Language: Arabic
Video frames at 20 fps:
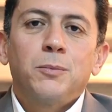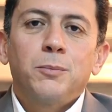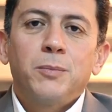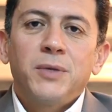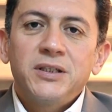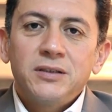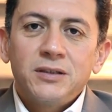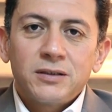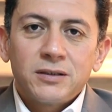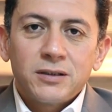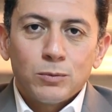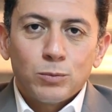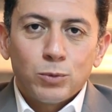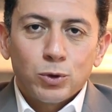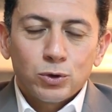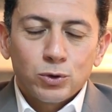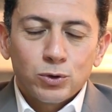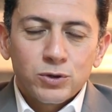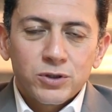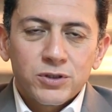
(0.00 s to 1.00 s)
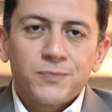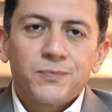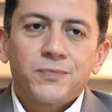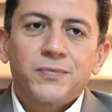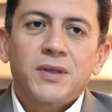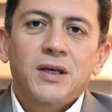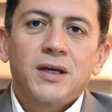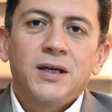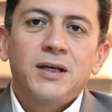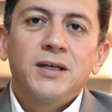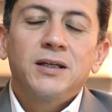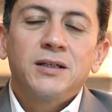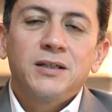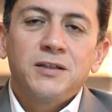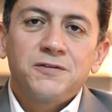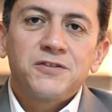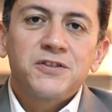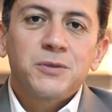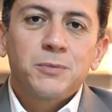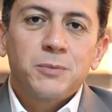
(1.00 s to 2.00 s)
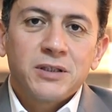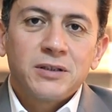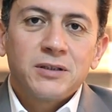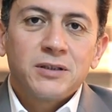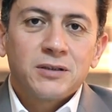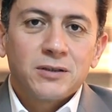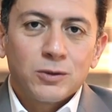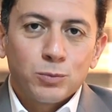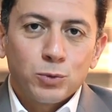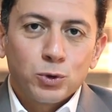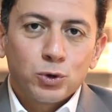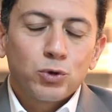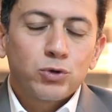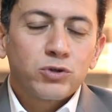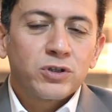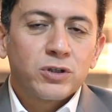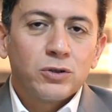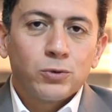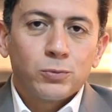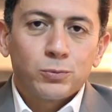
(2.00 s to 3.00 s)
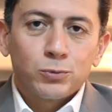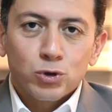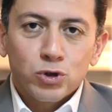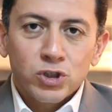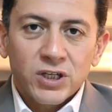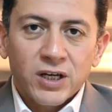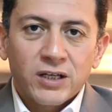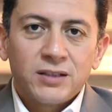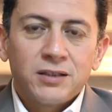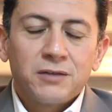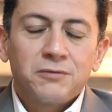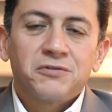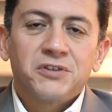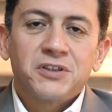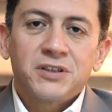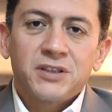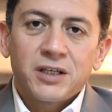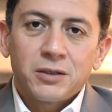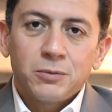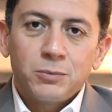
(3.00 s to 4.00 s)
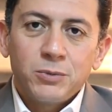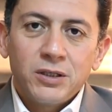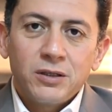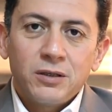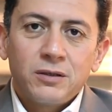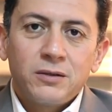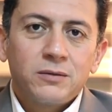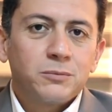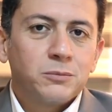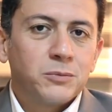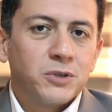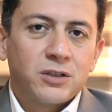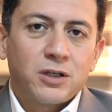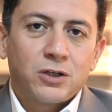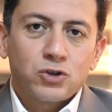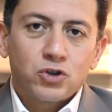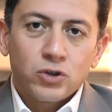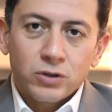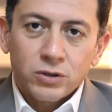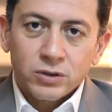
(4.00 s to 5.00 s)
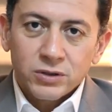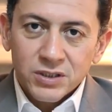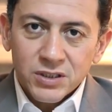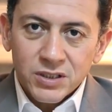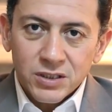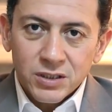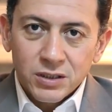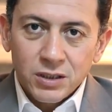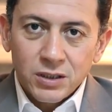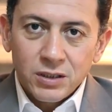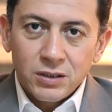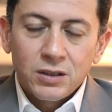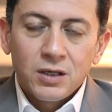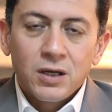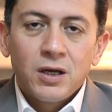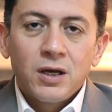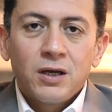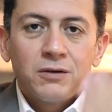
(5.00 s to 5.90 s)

مادة البوتوكس هي نفس مادة البوتوكس اللي بتستخدم في التجميل من عشرات السنين